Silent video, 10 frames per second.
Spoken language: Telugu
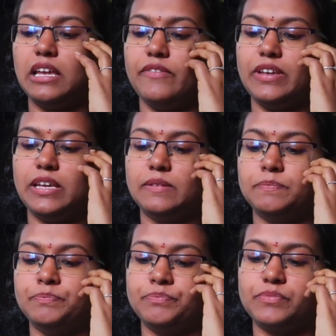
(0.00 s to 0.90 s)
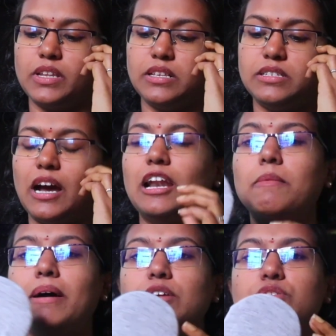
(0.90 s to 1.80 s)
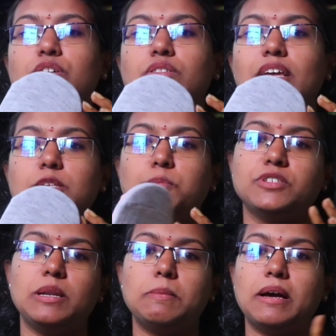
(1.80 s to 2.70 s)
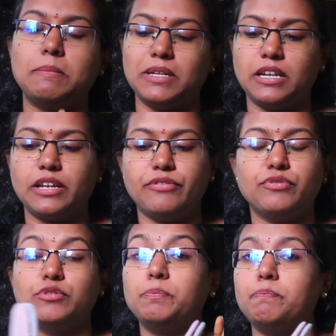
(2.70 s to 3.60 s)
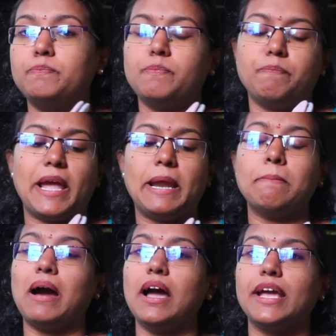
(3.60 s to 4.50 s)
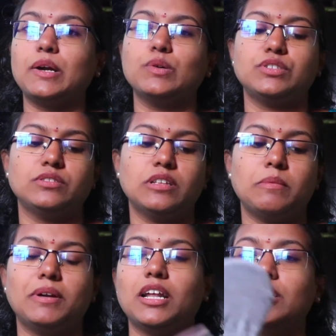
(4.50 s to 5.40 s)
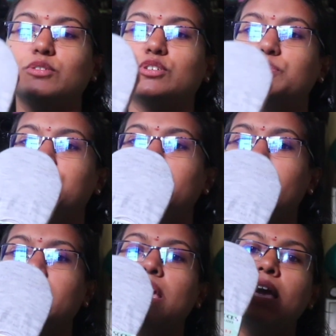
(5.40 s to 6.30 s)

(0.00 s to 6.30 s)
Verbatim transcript: ఇవి చాలా బాగా యూజ్ అవుతాయి ఎస్పెషల్ మా మదర్కి ఫుడ్ పెయిన్ బాగా ఎక్కువ వస్తుంది అనమాట అందుకోసం ఇవి